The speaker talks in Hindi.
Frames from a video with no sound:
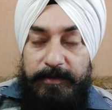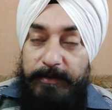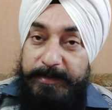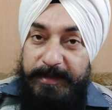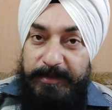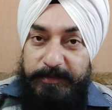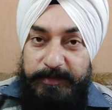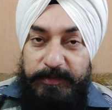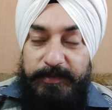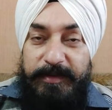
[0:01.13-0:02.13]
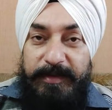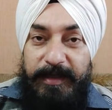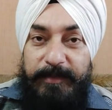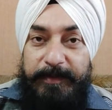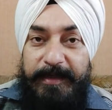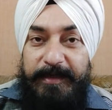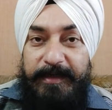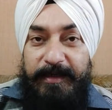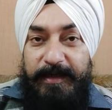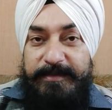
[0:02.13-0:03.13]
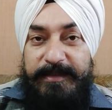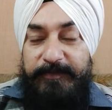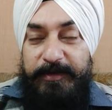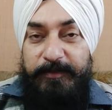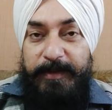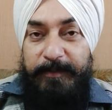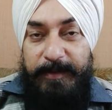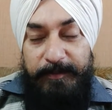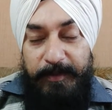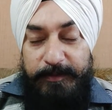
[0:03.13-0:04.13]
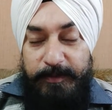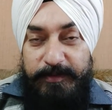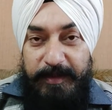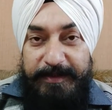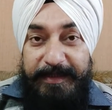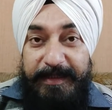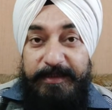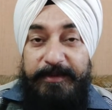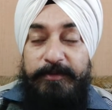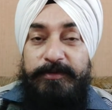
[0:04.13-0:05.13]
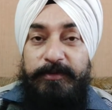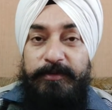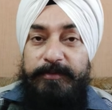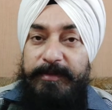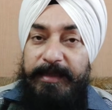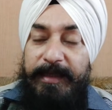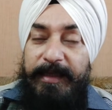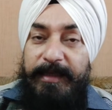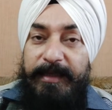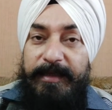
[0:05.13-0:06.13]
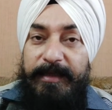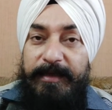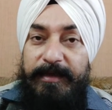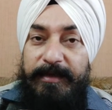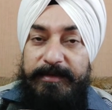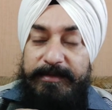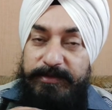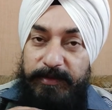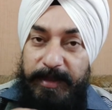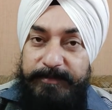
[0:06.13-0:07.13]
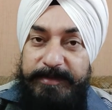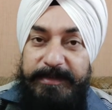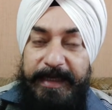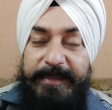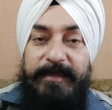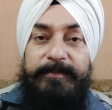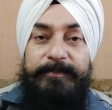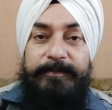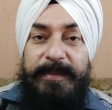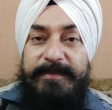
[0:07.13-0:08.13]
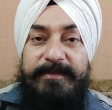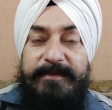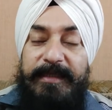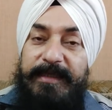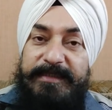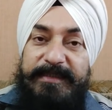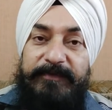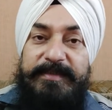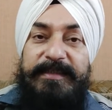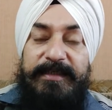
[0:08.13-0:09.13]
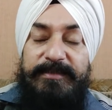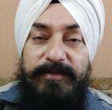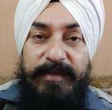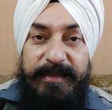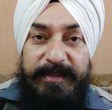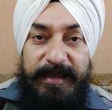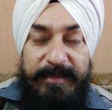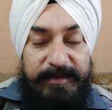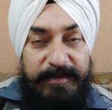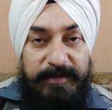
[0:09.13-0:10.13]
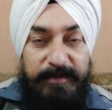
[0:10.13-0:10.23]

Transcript: नमस्कार दोस्तों कार मेरार के आज के वीडियो में आपका बहुत बहुत स्वागत है दोस्तों जो एम जी हेक्टर प्लस यानी कि सेवन सीटर जो गाड़ी आई थी